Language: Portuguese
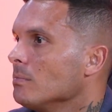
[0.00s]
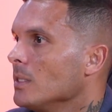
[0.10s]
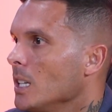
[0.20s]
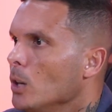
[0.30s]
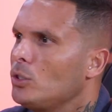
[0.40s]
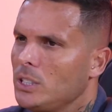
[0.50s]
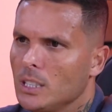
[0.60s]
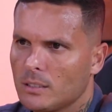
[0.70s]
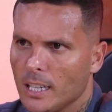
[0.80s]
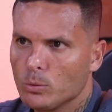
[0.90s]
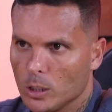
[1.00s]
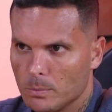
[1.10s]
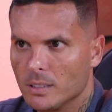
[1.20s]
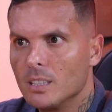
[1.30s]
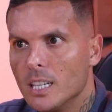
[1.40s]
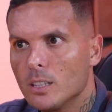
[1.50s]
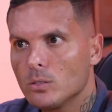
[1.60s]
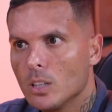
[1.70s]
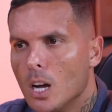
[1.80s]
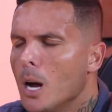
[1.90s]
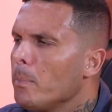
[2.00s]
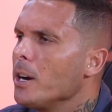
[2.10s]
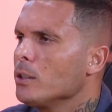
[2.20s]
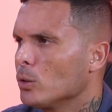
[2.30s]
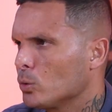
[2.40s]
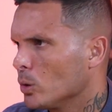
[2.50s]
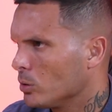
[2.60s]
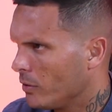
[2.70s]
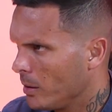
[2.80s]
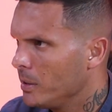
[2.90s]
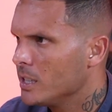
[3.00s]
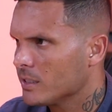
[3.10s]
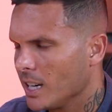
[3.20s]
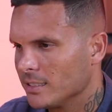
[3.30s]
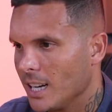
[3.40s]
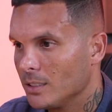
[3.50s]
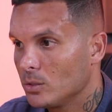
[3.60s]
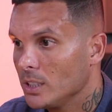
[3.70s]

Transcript: Eu tinha três, quatro brasileiros, porém todos com suas famílias, casados.